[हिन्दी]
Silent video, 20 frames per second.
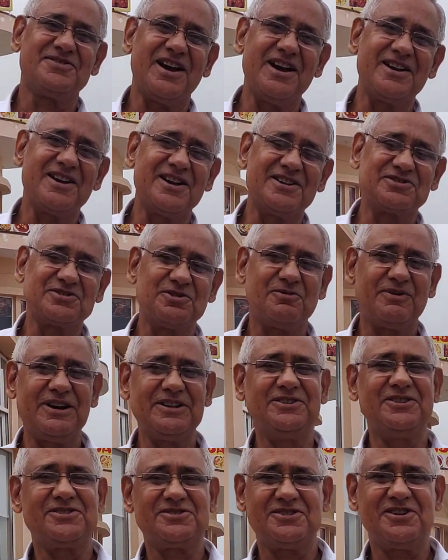चाय का
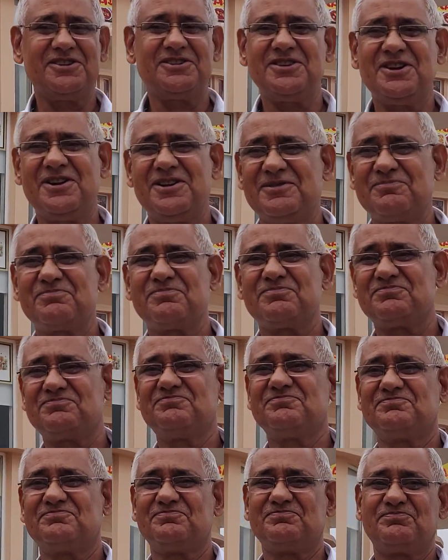स्वाद अच्छा था
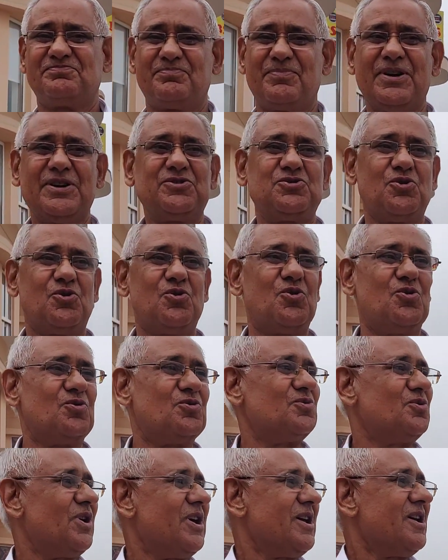पर जो
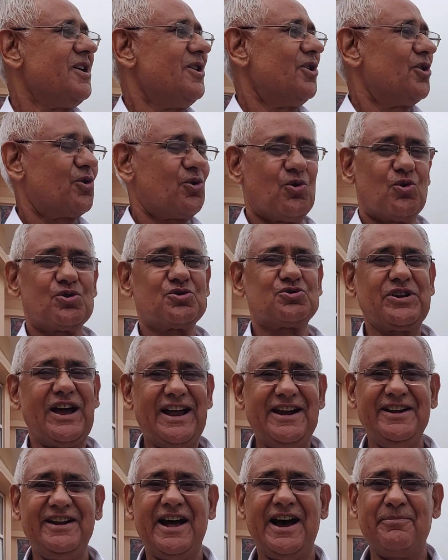रोड
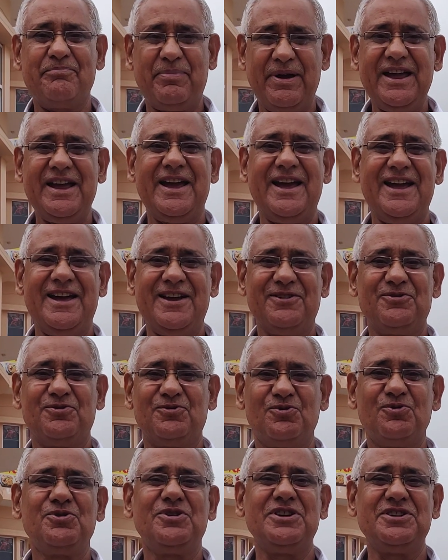साइड ढाबे हैं
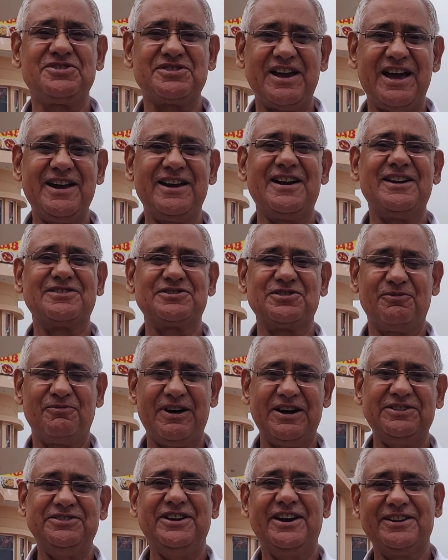कुल्हड़ की चाय का
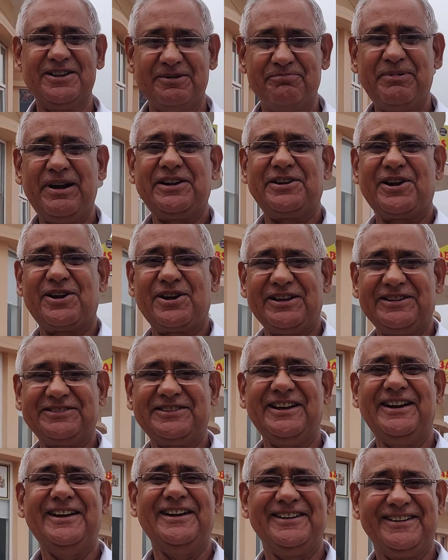स्वाद ज़्यादा बेटर
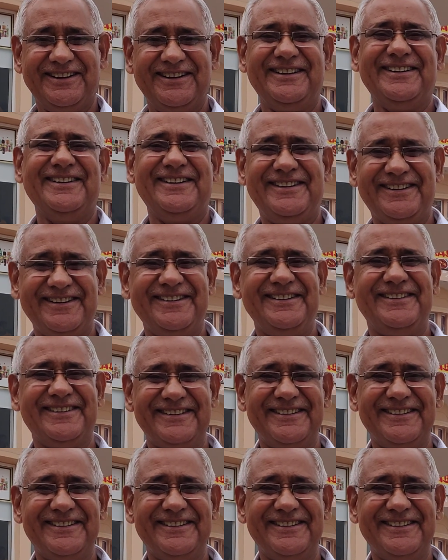रहता है